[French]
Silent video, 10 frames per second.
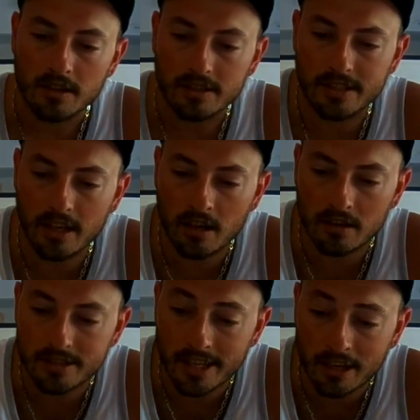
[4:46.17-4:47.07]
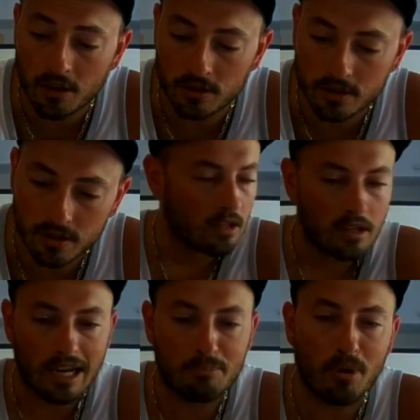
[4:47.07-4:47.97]
C'est un 50.
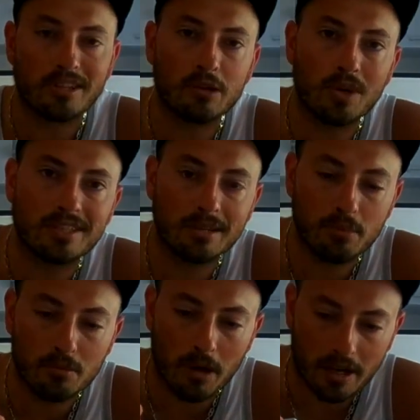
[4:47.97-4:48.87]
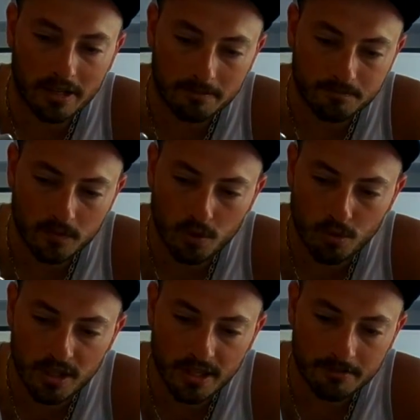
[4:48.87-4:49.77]
À l'époque, Dawa, c'était une bonne marque de
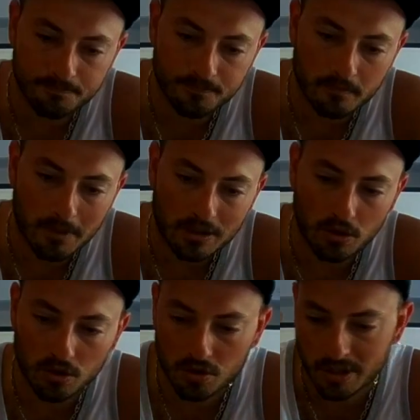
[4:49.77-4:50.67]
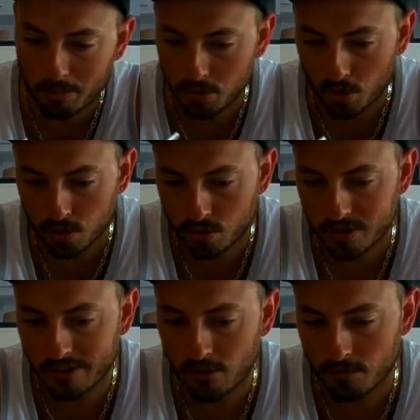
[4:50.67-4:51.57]
moulinet. Maintenant, je ne sais plus trop ce que
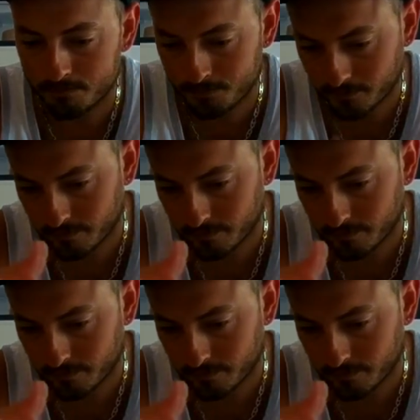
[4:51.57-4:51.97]
ça vaut.